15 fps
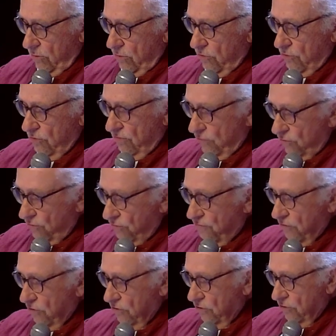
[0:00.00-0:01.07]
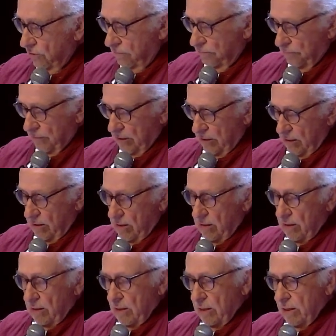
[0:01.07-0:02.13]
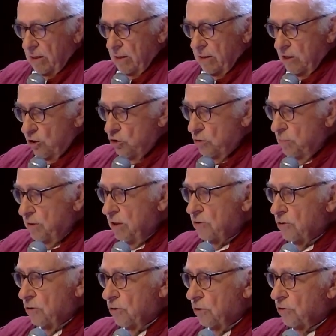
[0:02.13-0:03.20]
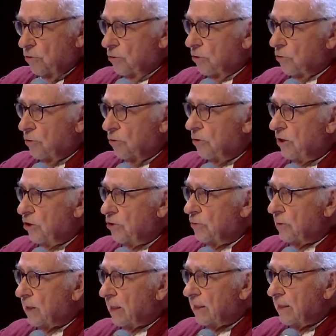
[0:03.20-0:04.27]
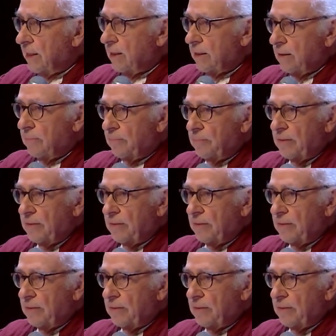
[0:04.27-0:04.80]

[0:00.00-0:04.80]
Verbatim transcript: d'une force qui subsiste encore dans notre religion chrétienne.